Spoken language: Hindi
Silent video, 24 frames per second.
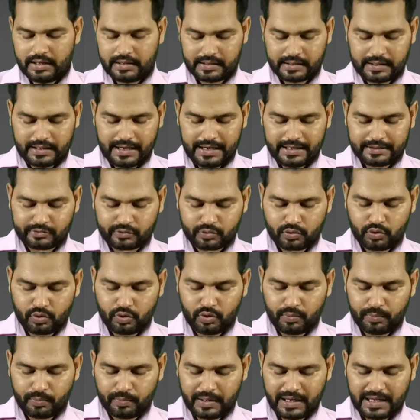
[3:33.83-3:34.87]
रात
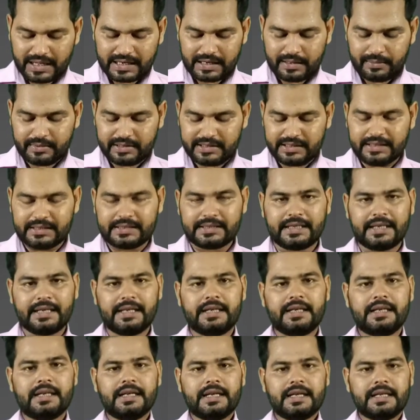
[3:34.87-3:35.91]
को बारह बजे से
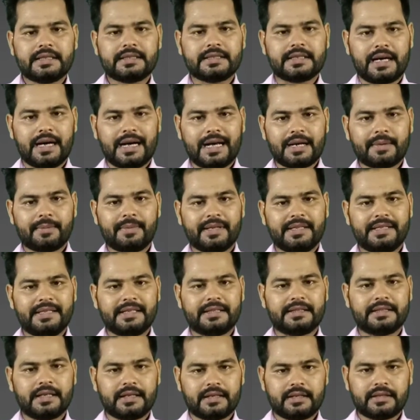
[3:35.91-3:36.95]
चार बजे
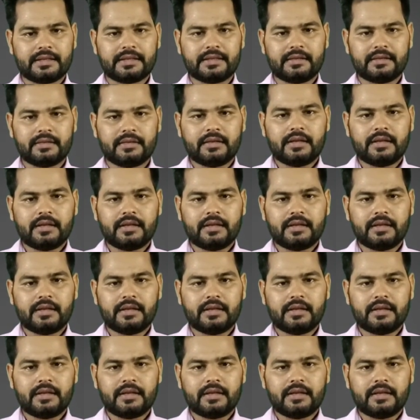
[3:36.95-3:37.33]
तक